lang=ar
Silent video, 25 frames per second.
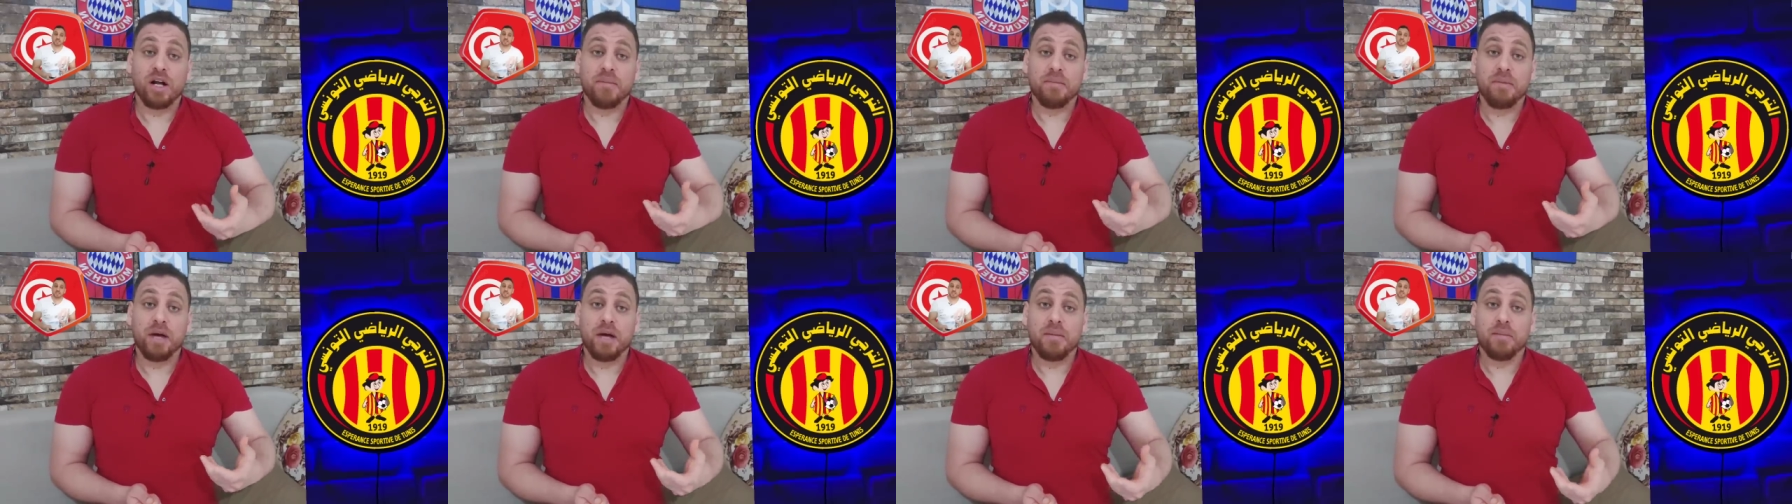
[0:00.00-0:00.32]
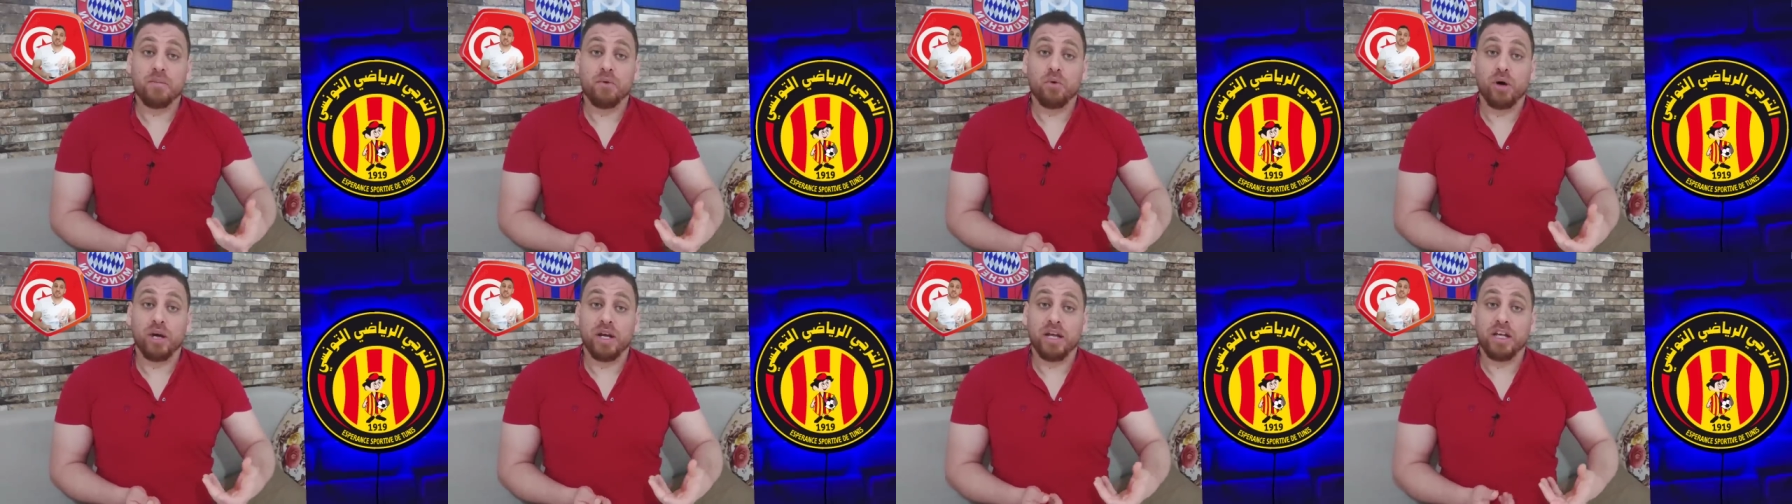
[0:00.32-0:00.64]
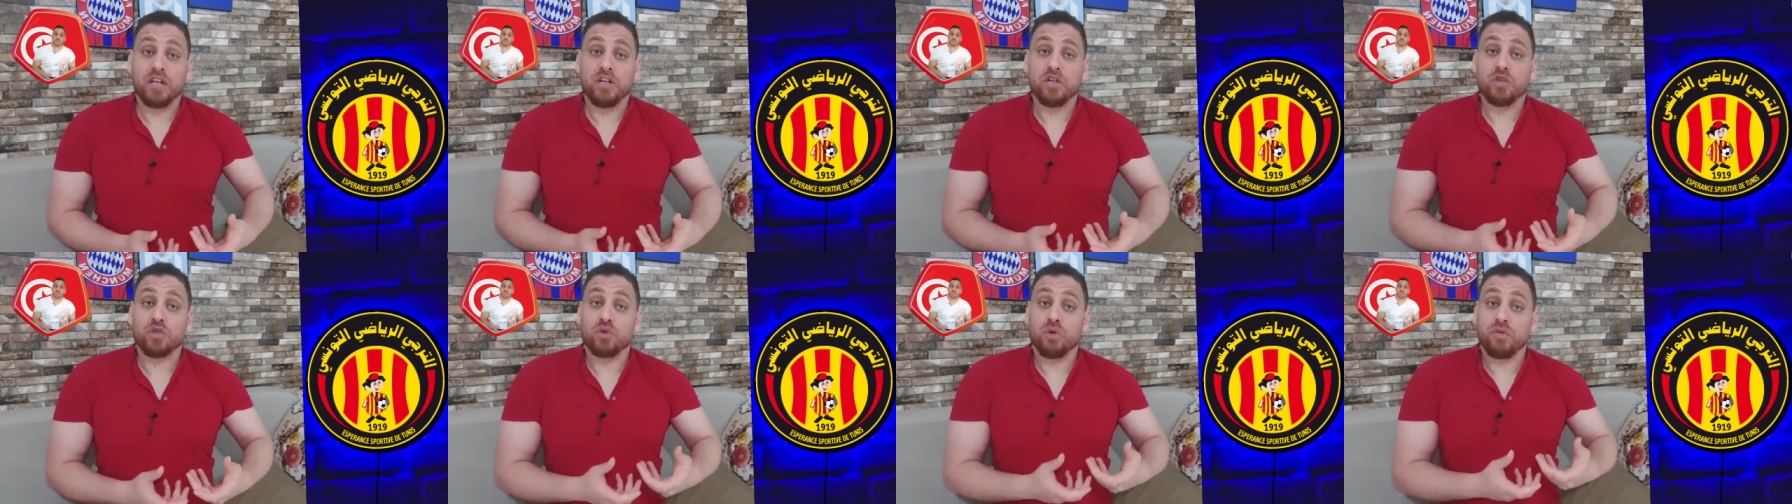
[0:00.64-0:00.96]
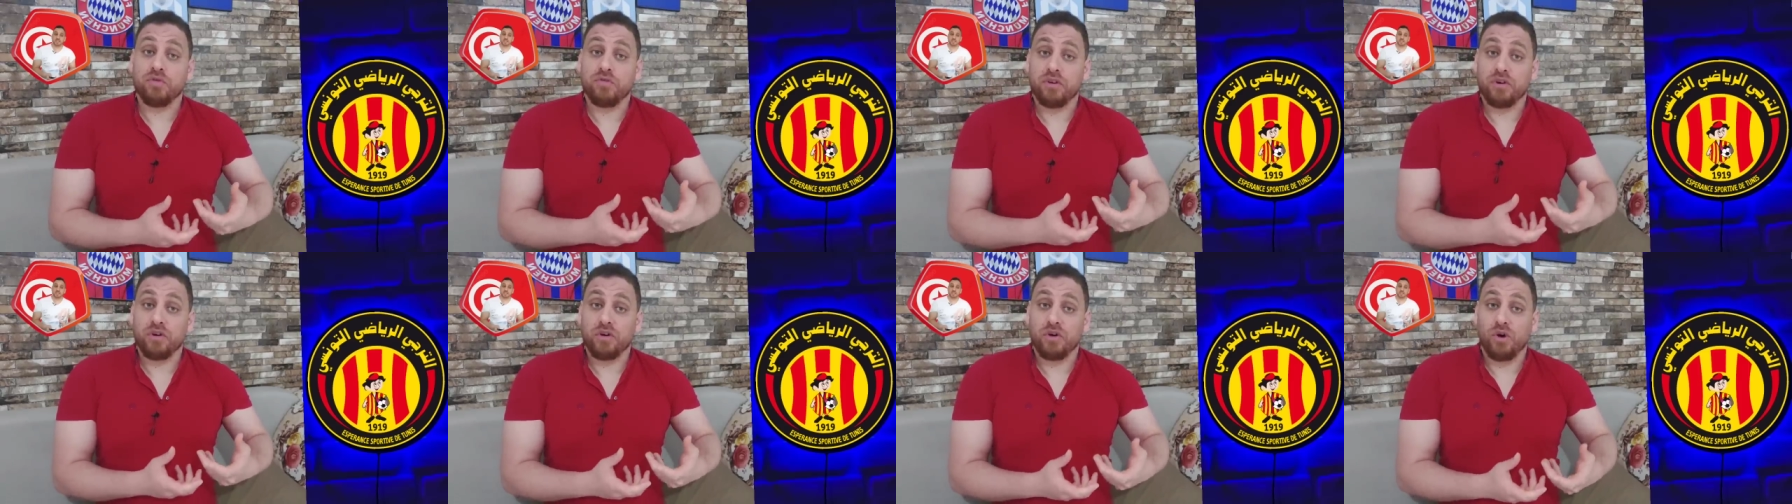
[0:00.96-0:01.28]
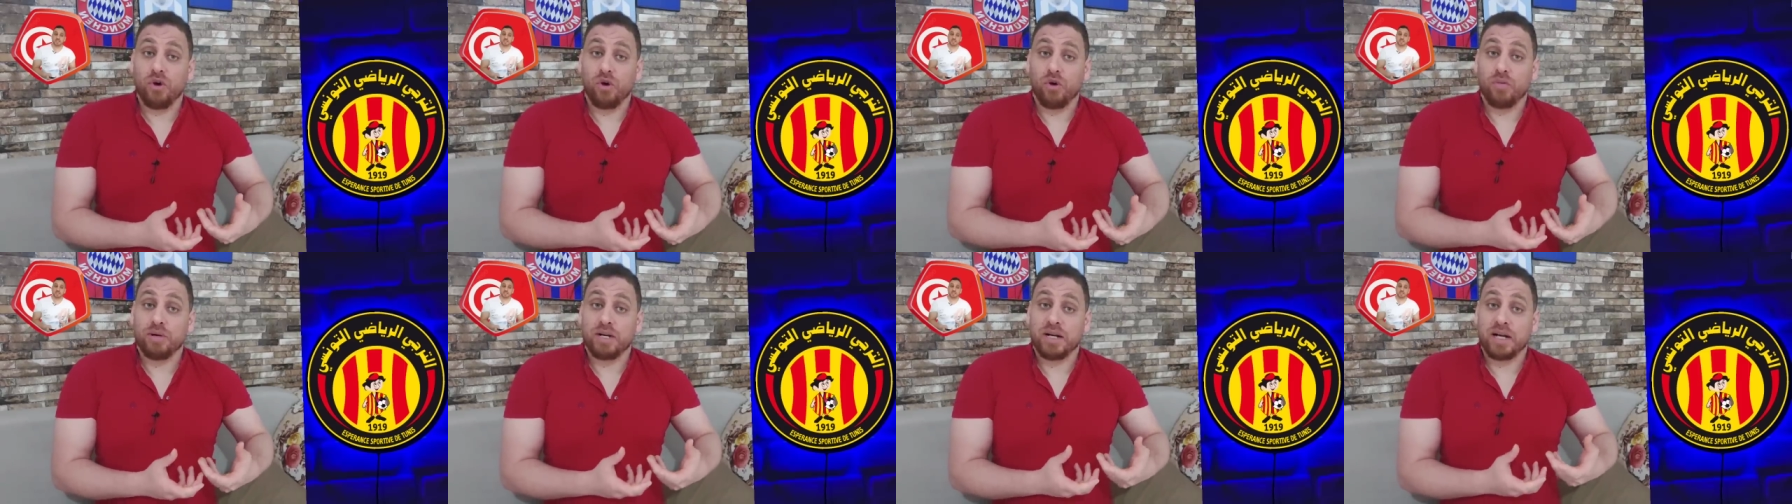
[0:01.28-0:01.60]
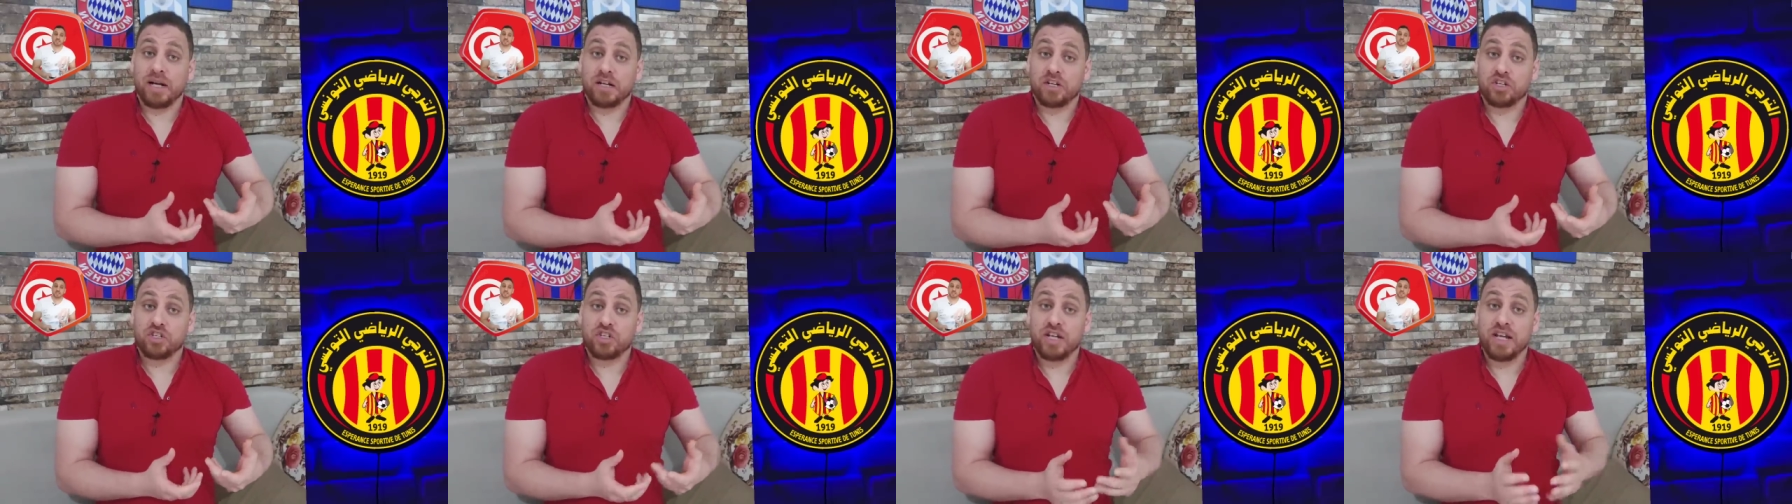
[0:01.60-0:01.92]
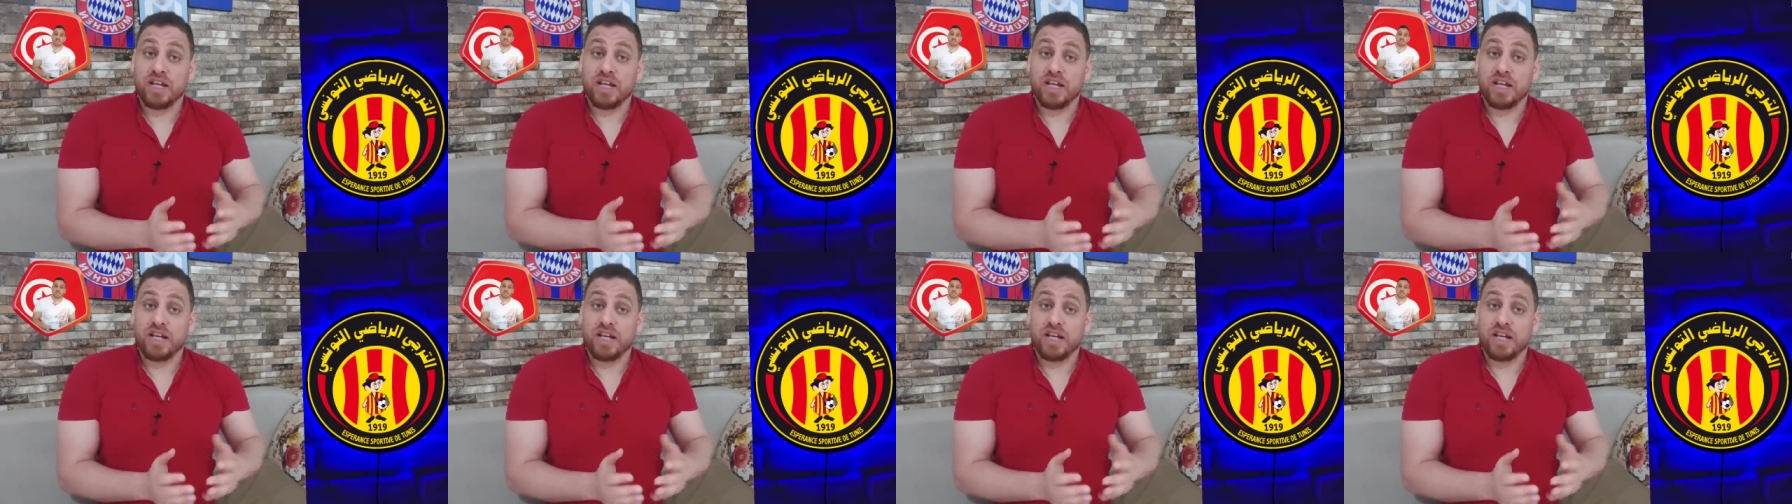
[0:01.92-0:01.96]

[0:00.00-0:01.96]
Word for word: ما معين يشوف يروح روحه نعرفش